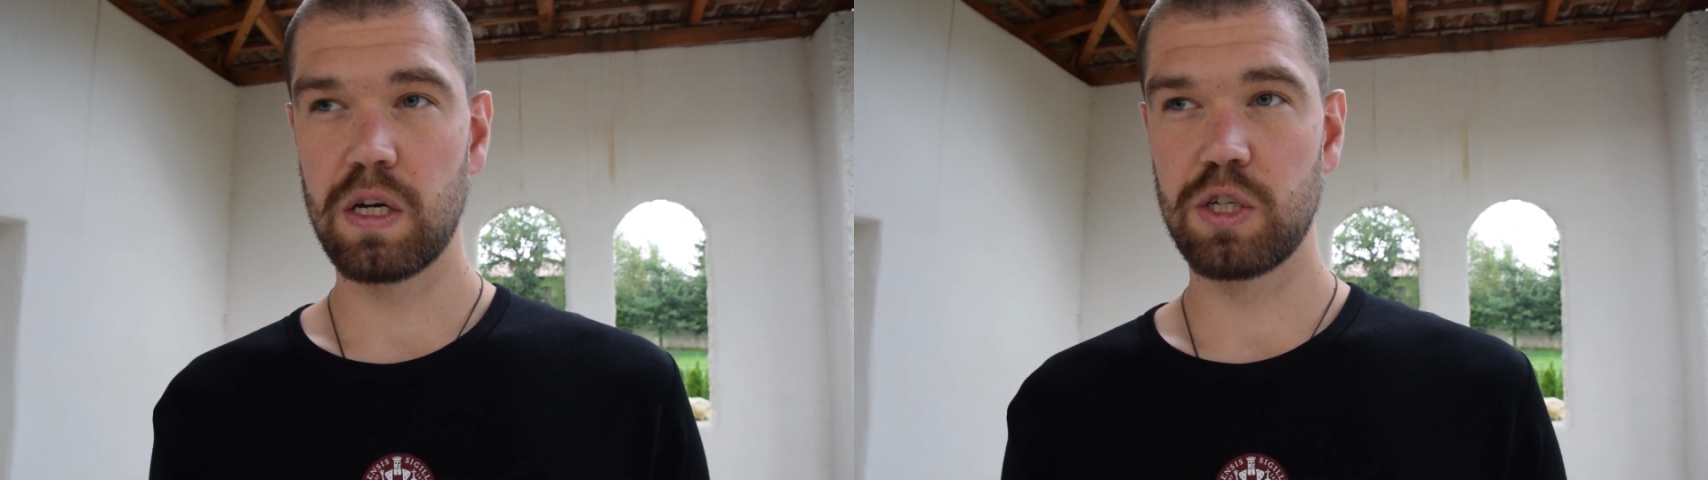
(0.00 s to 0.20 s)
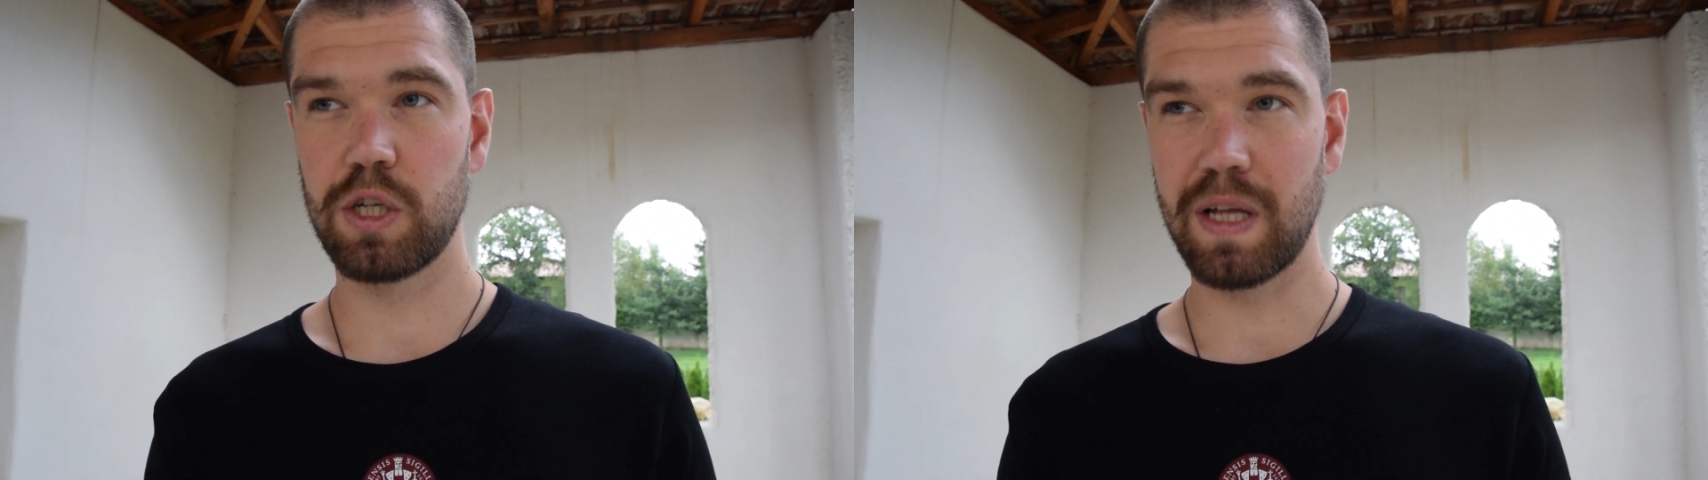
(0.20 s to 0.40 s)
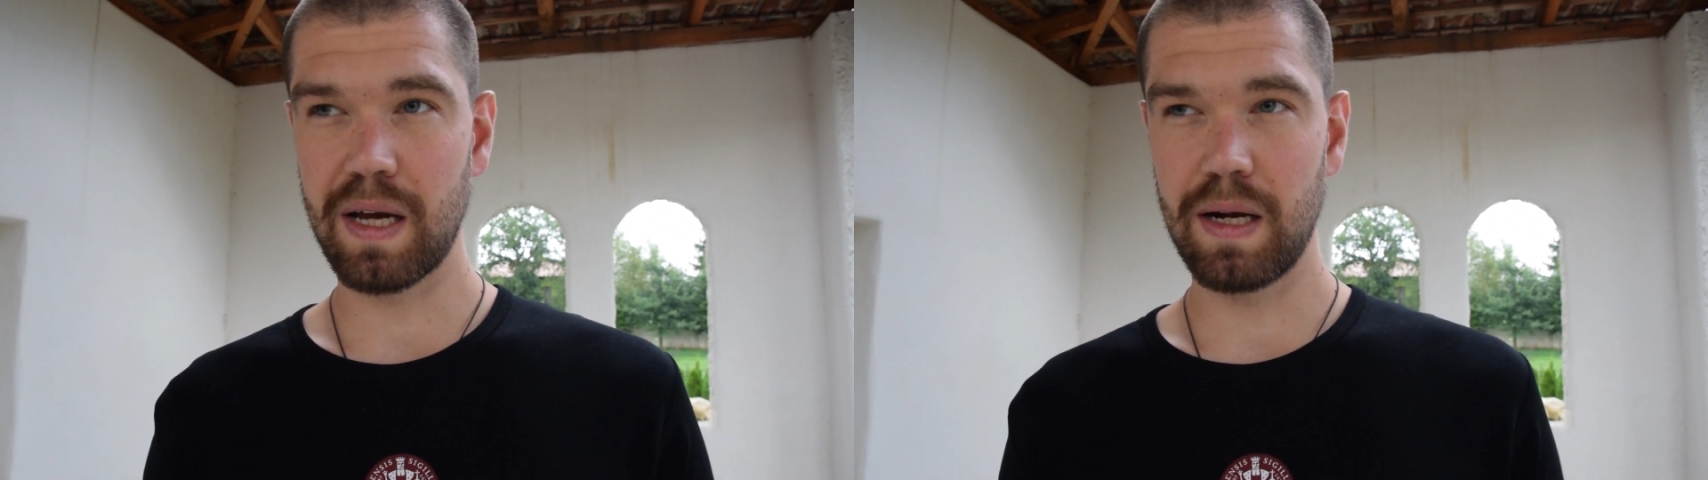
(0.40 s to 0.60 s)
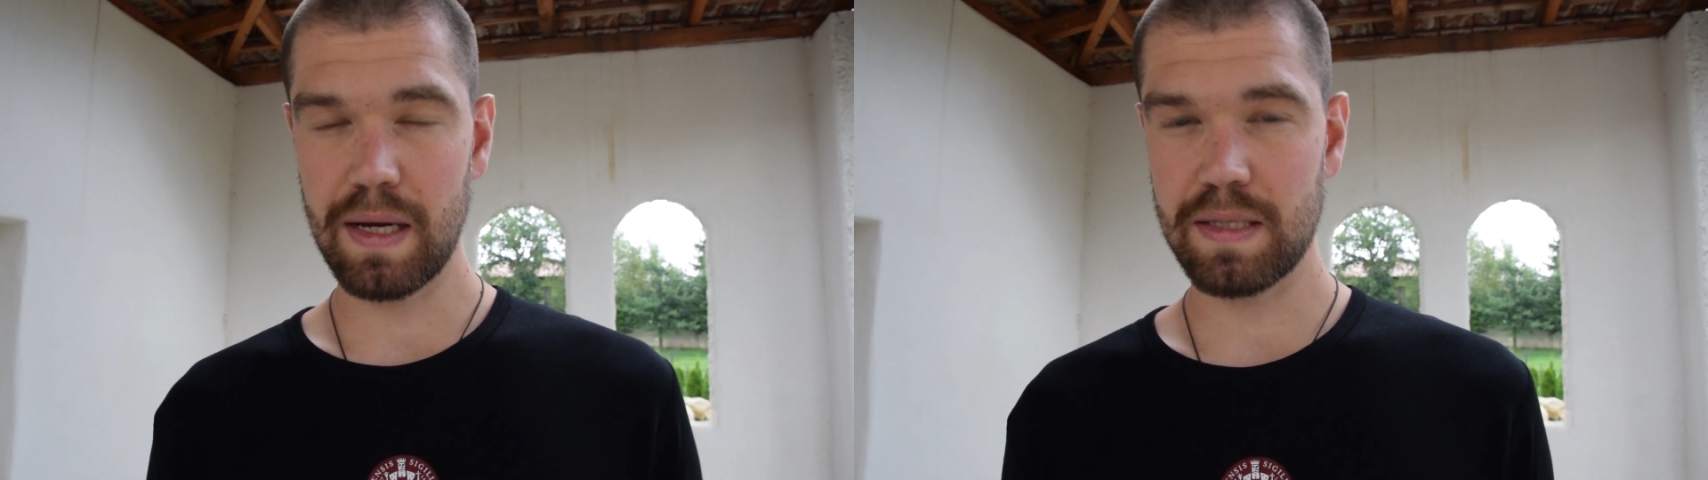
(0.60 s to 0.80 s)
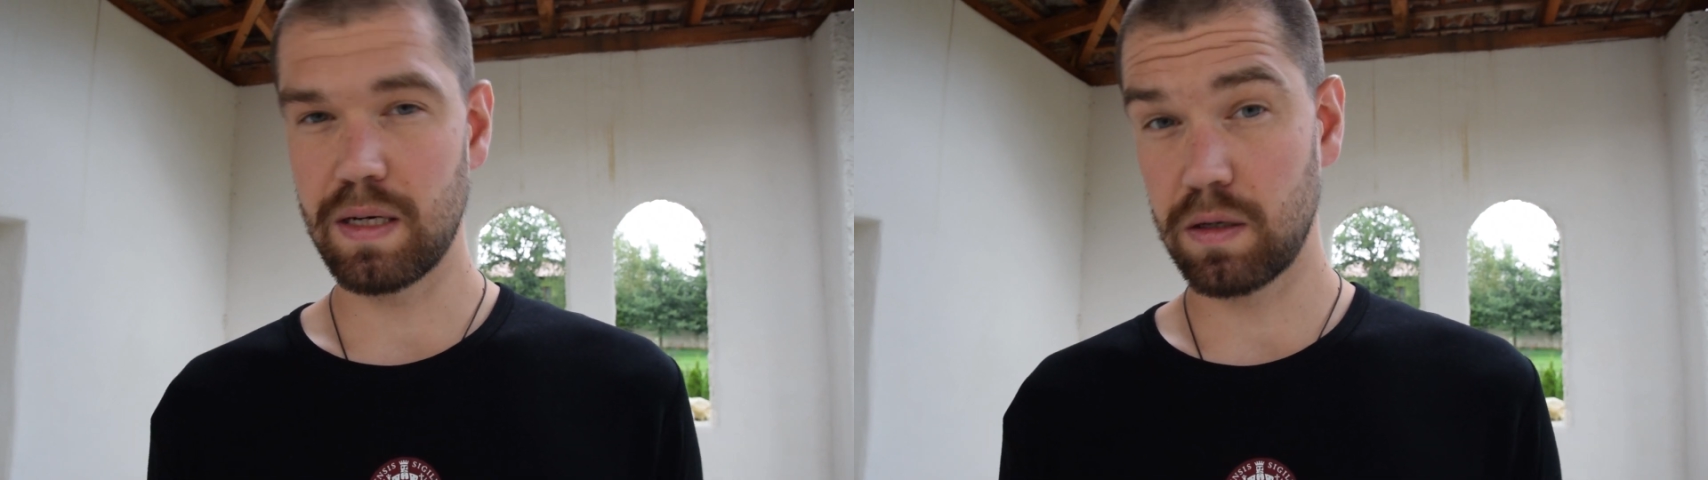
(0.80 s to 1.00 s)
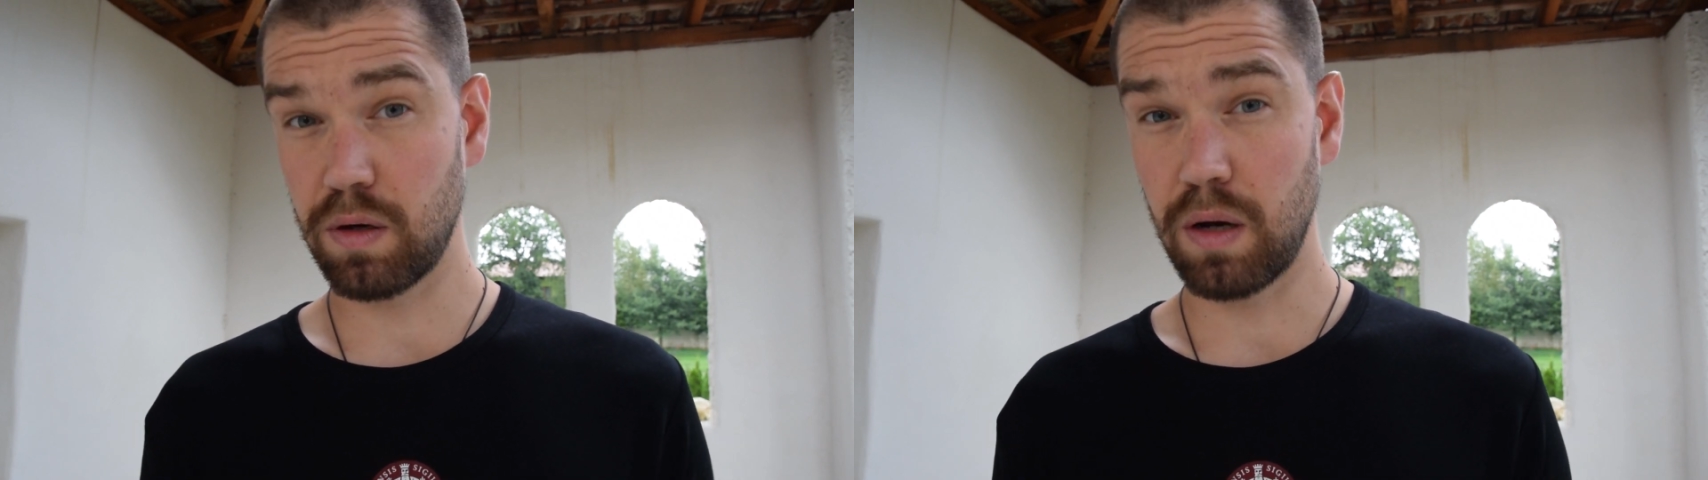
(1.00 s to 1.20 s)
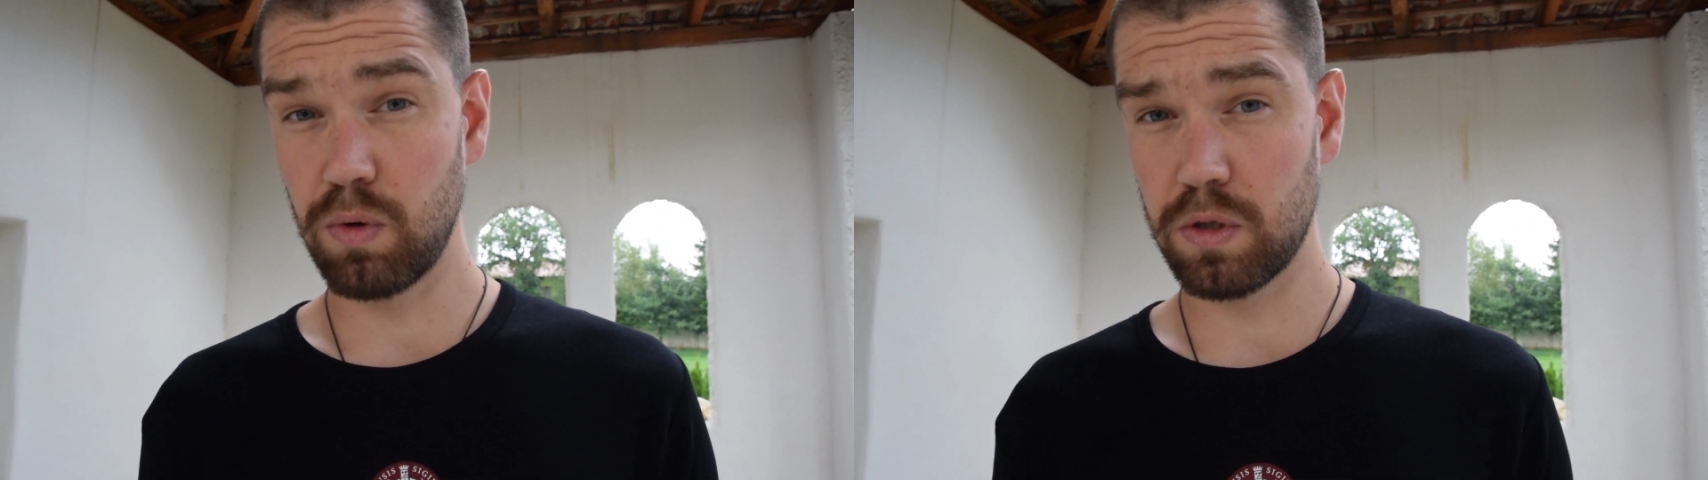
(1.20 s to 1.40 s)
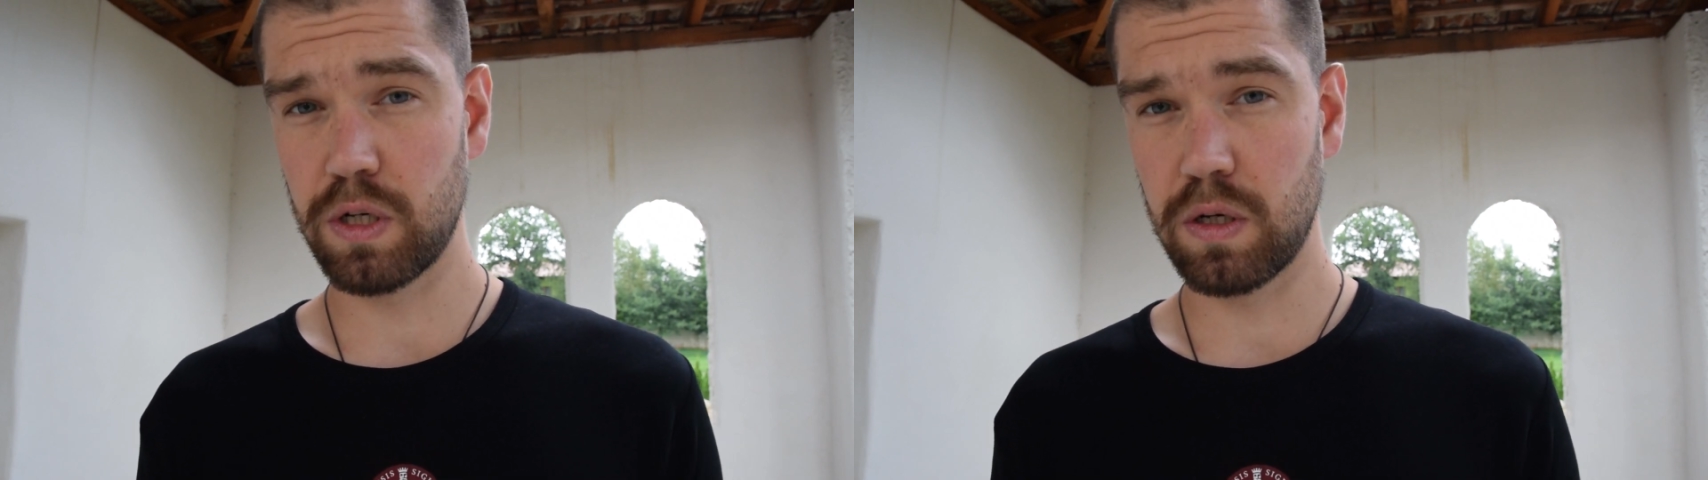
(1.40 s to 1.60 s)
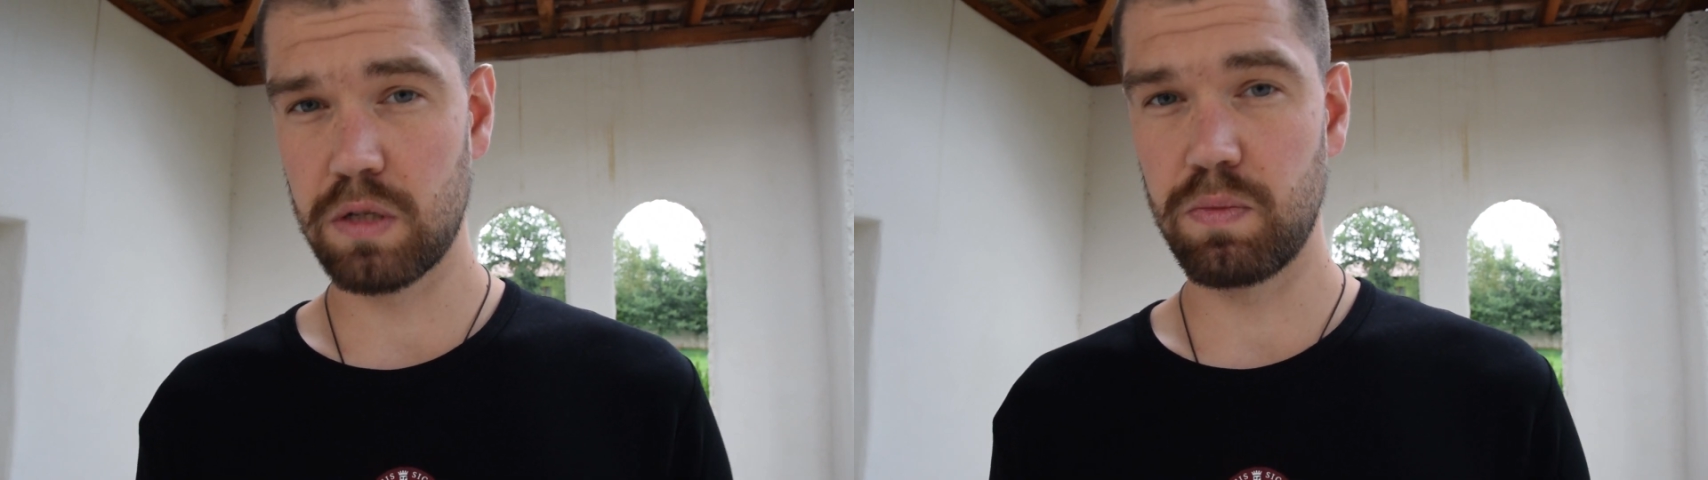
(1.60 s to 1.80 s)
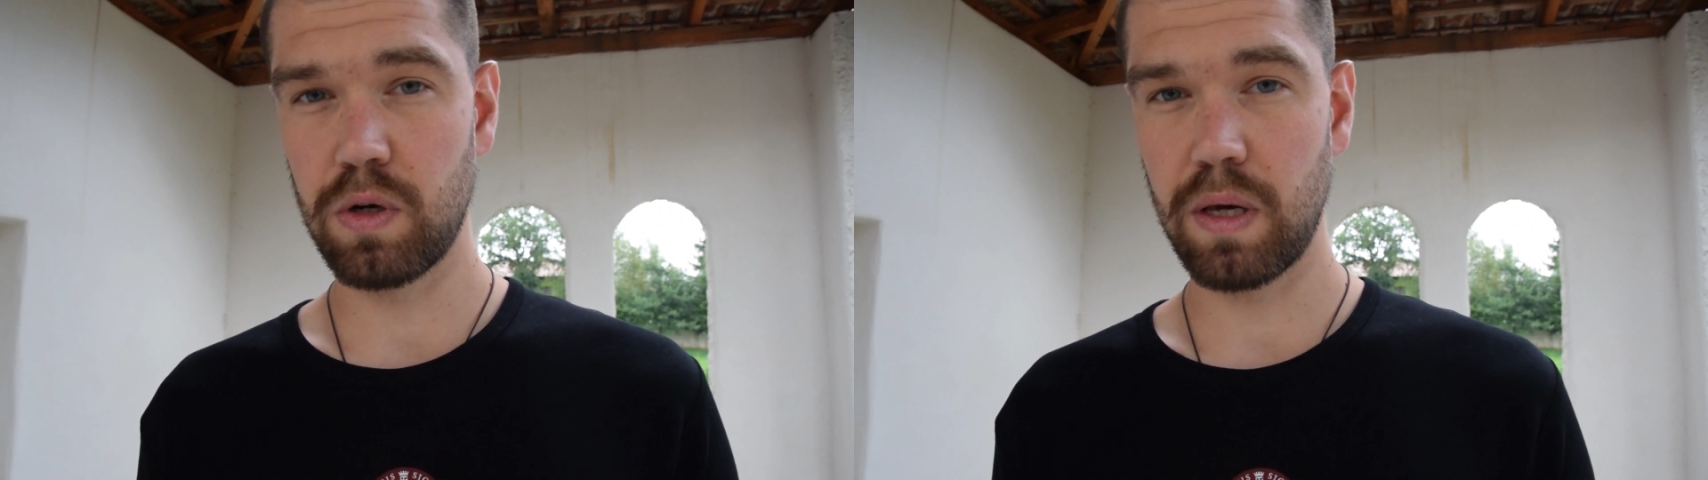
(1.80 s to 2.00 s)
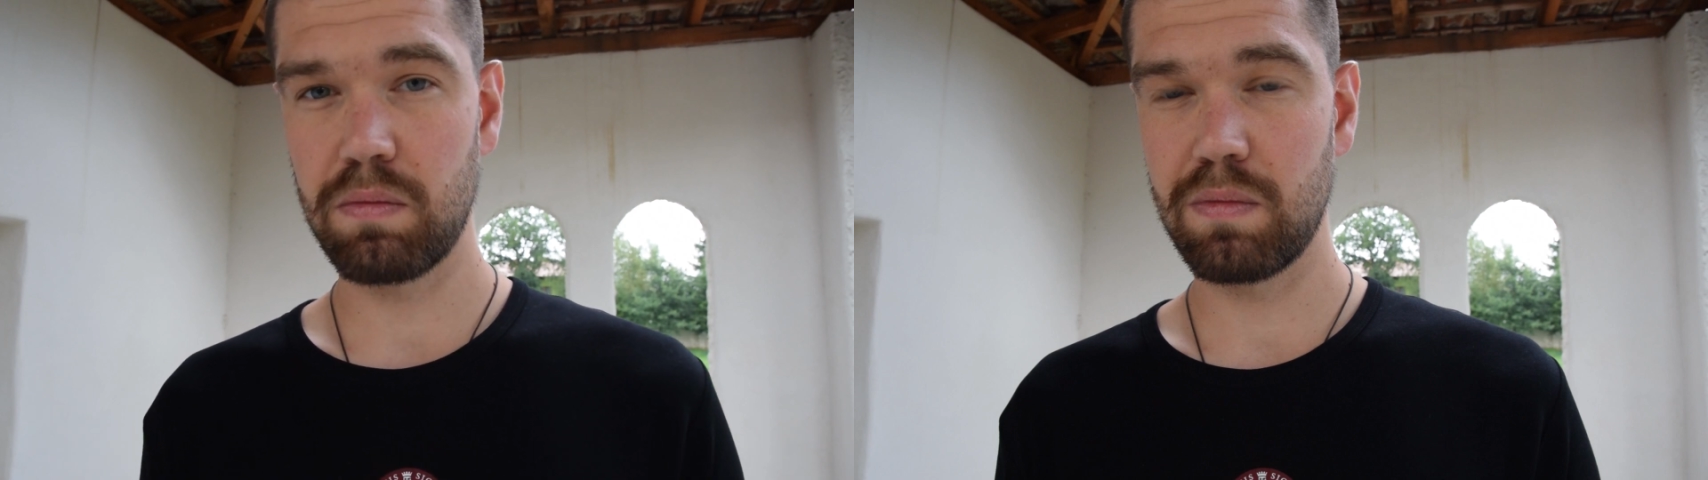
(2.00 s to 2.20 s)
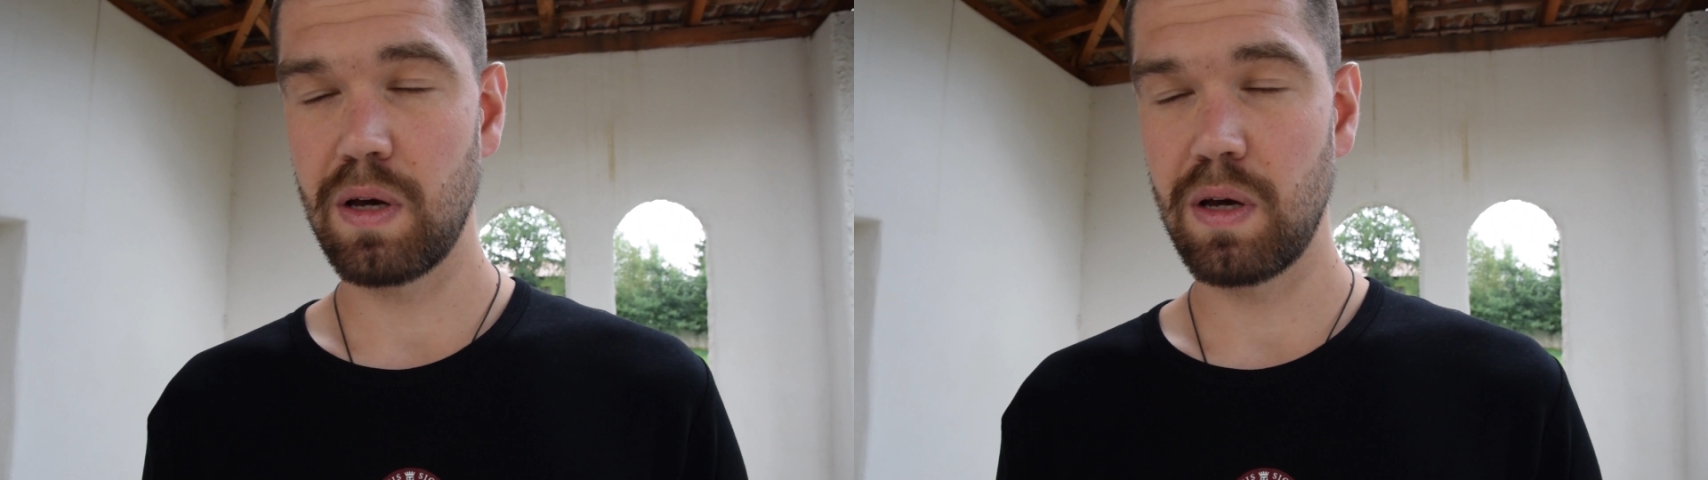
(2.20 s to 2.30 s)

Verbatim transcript: że ta relacja, która łączy go z Bogiem,